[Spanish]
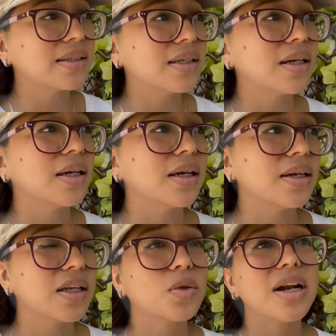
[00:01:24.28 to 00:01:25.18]
de este
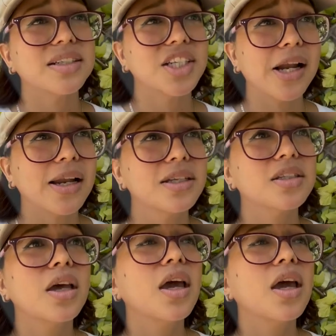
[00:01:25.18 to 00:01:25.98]
Natural Challenge